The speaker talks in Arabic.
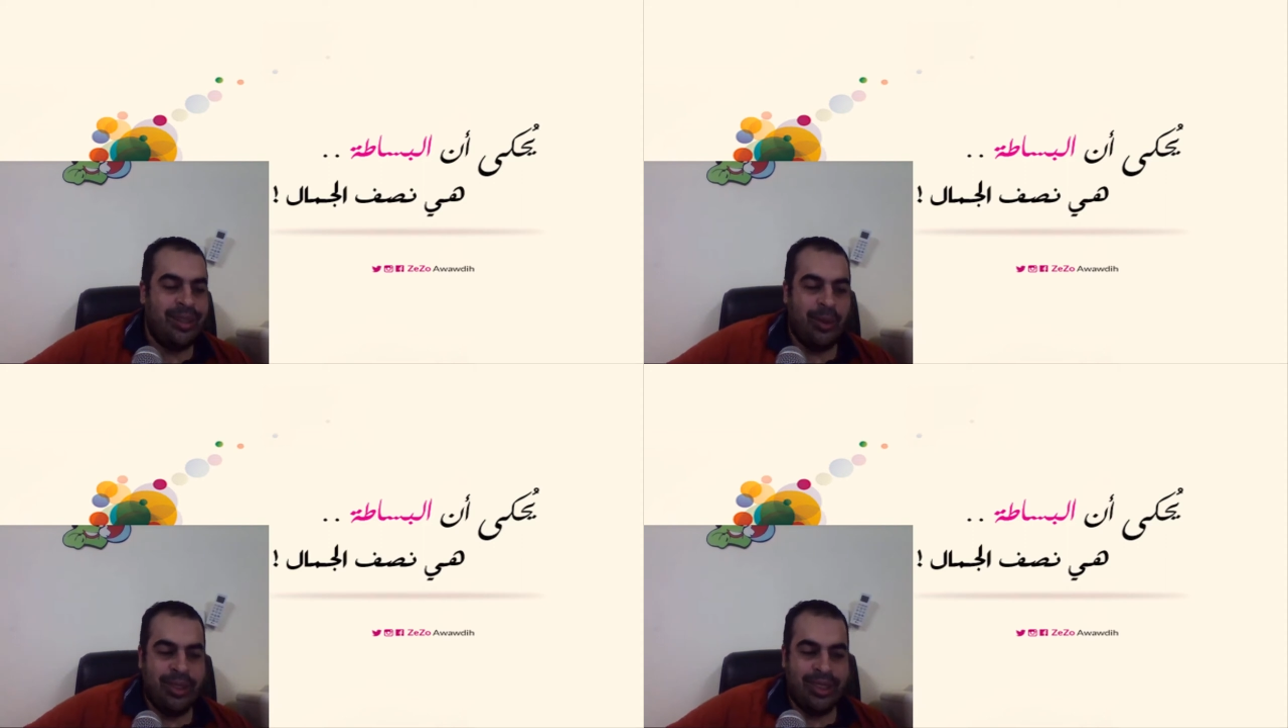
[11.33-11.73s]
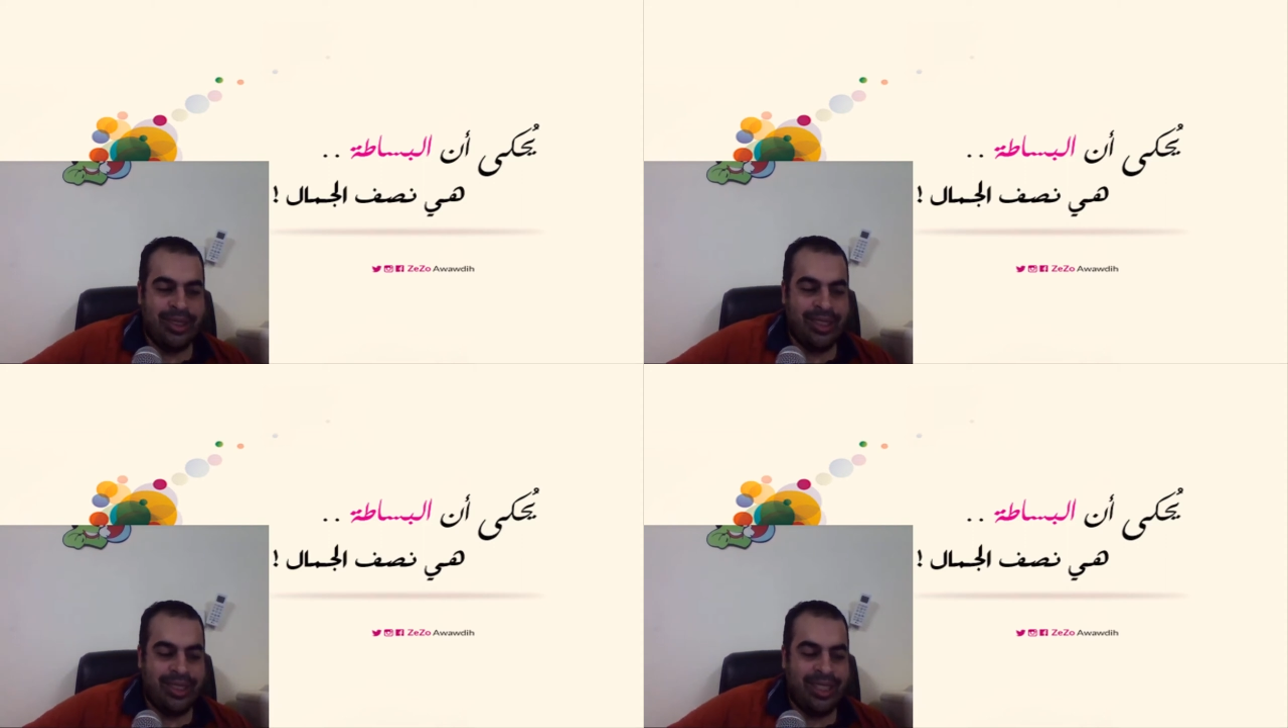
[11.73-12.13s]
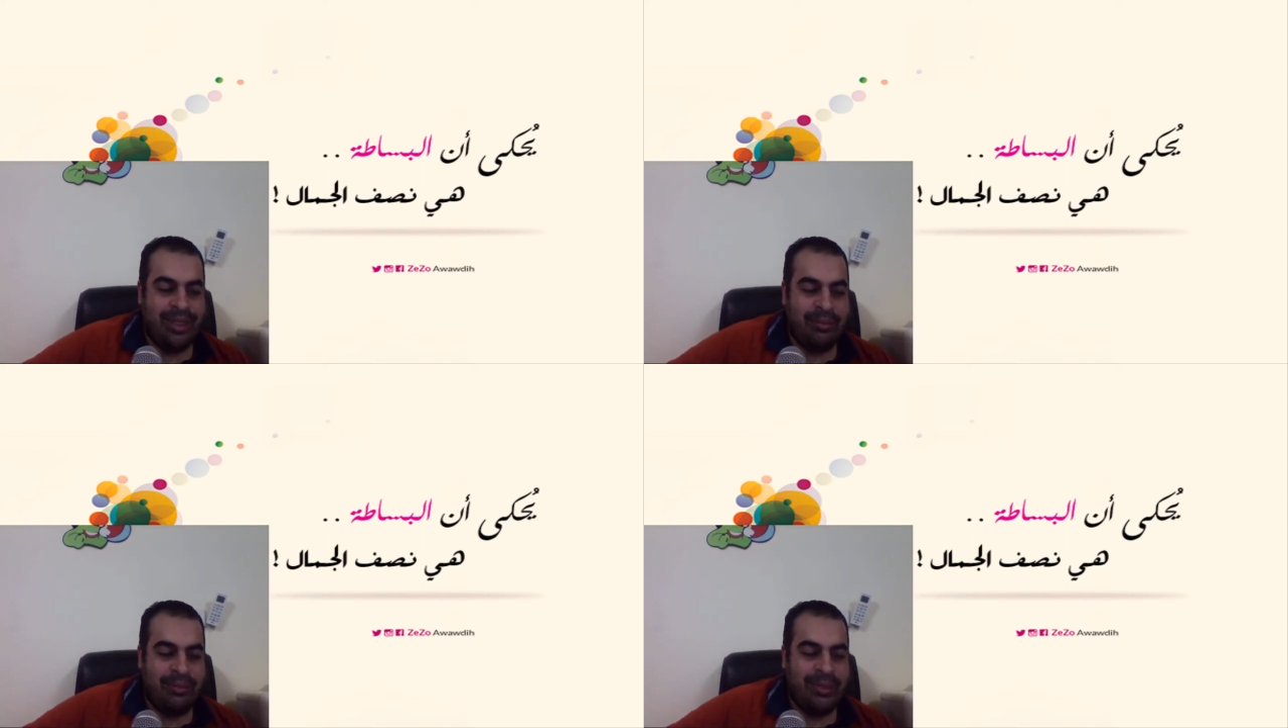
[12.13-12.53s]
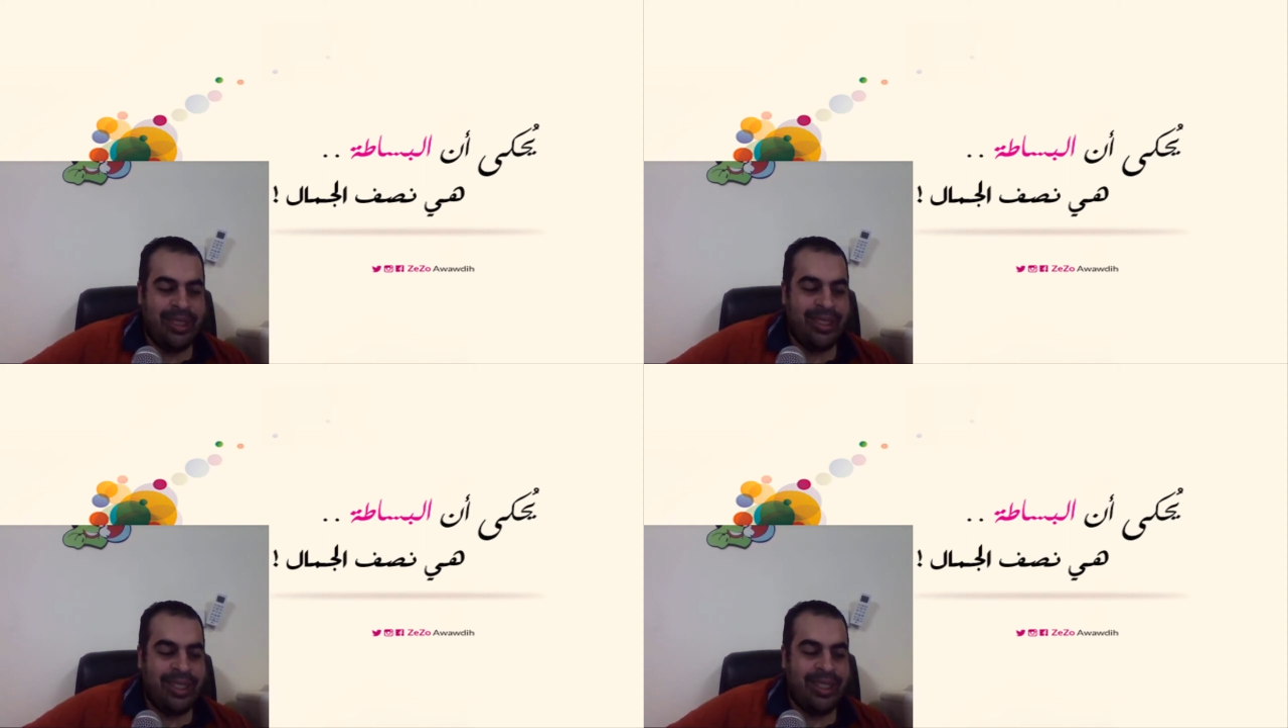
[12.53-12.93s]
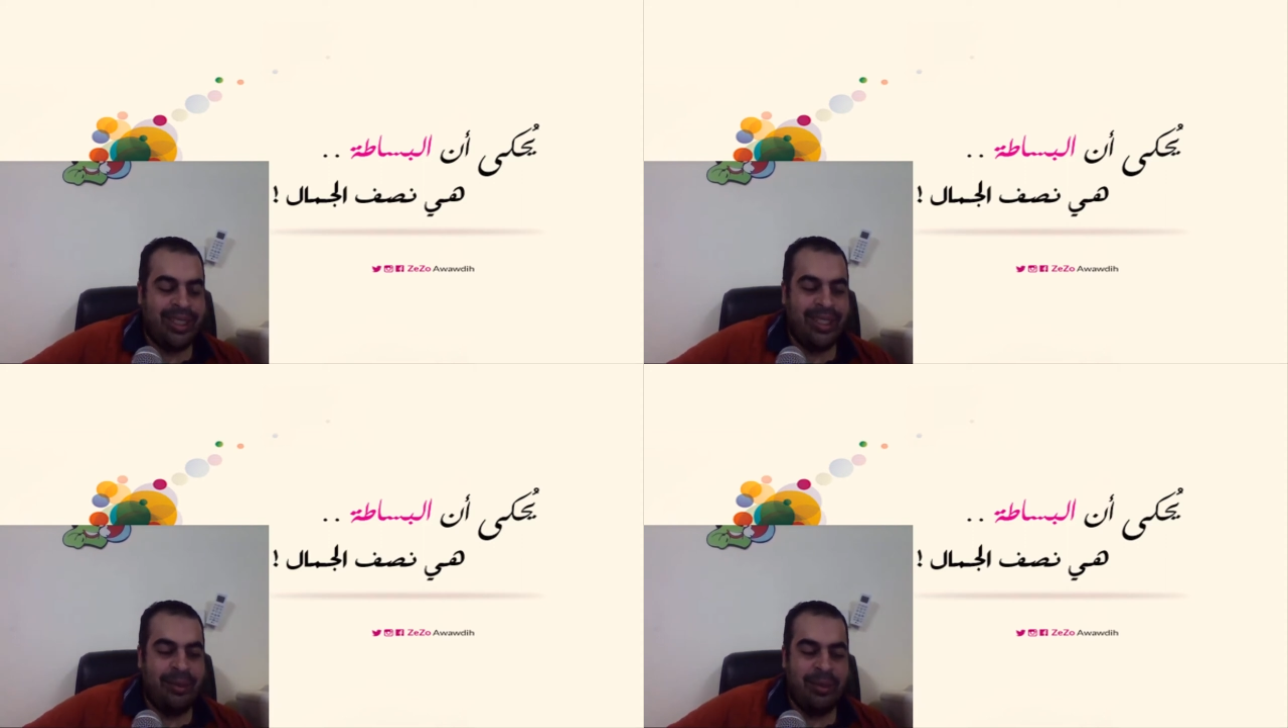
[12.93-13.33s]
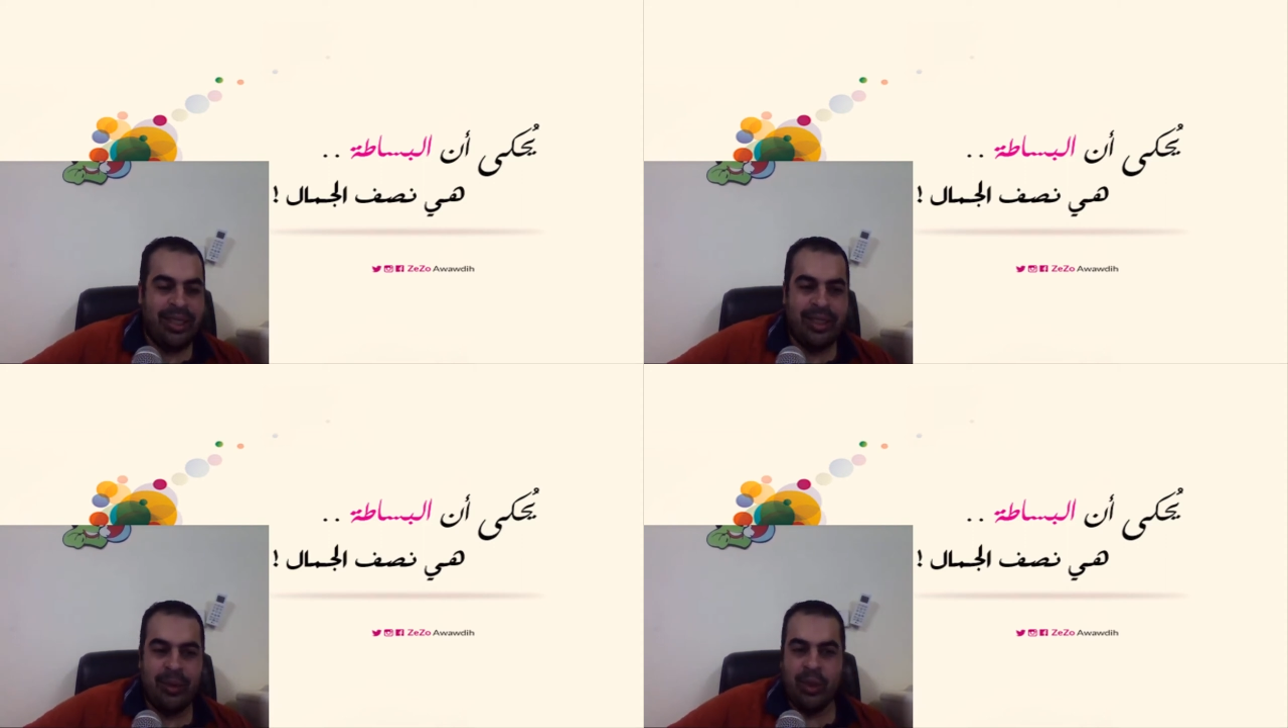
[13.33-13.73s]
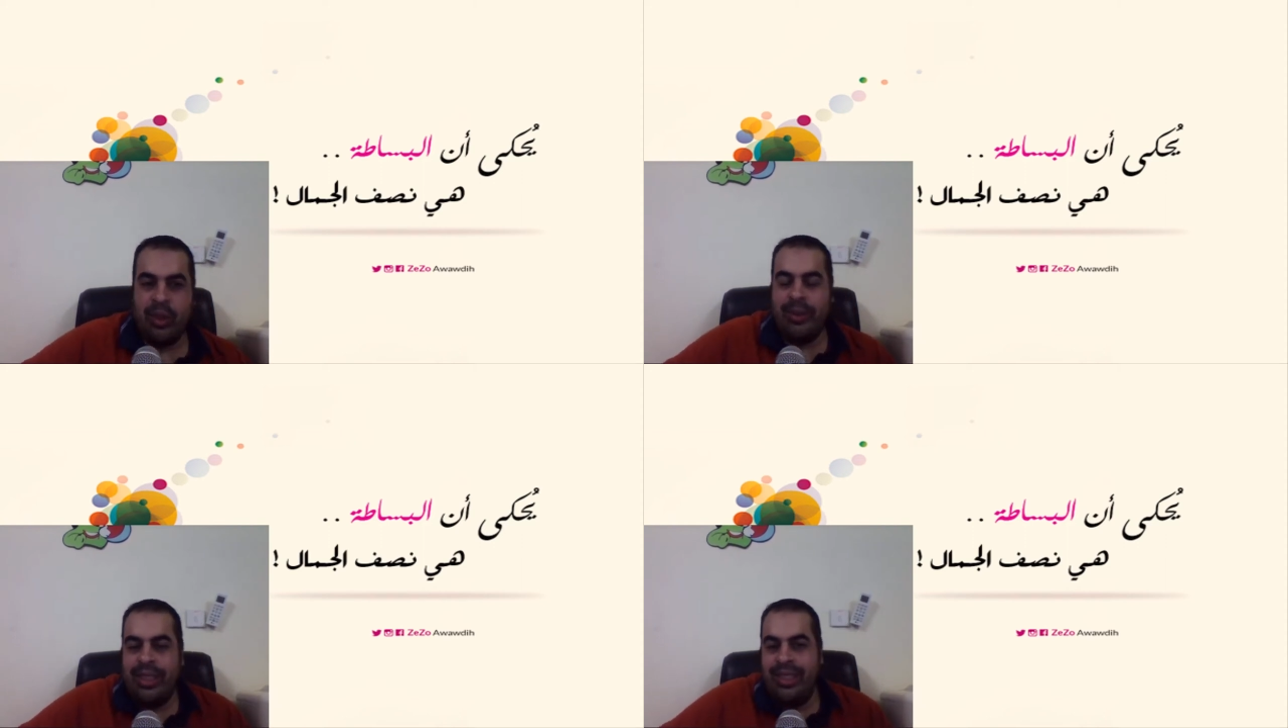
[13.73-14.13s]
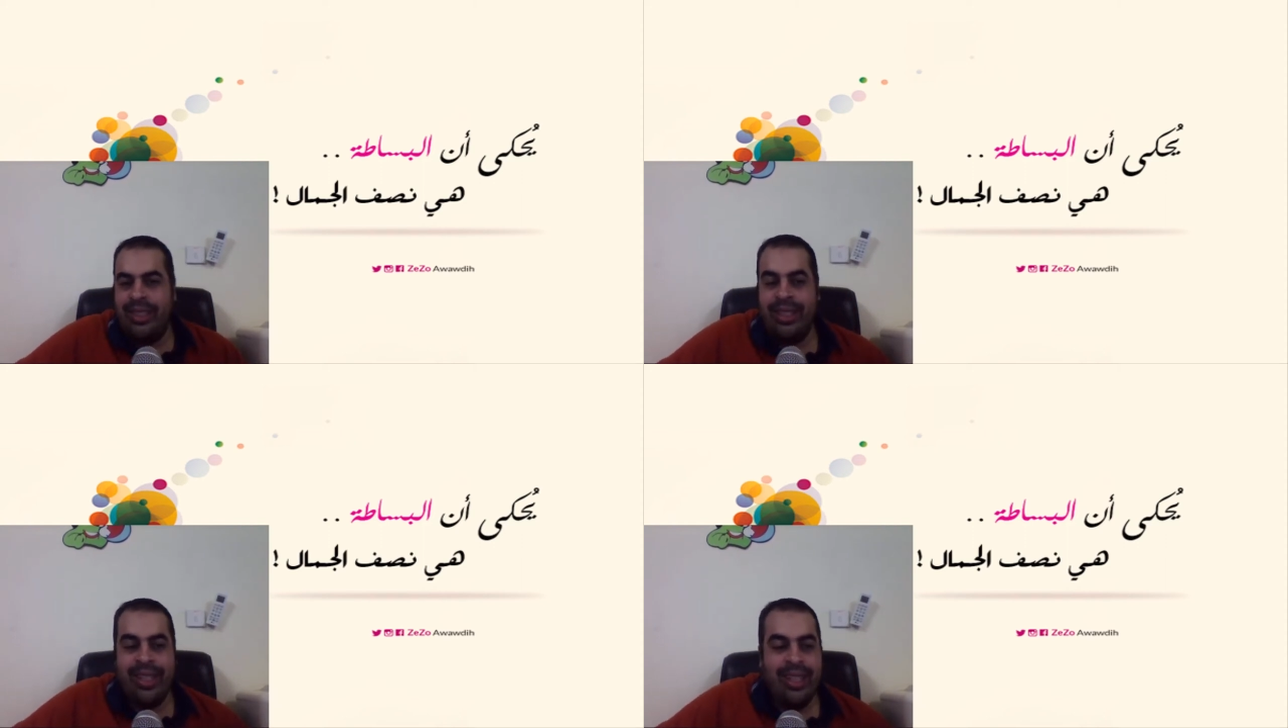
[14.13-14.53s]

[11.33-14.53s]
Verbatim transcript: المهندس اسلام آه، خليل من الناس المحترمه جدا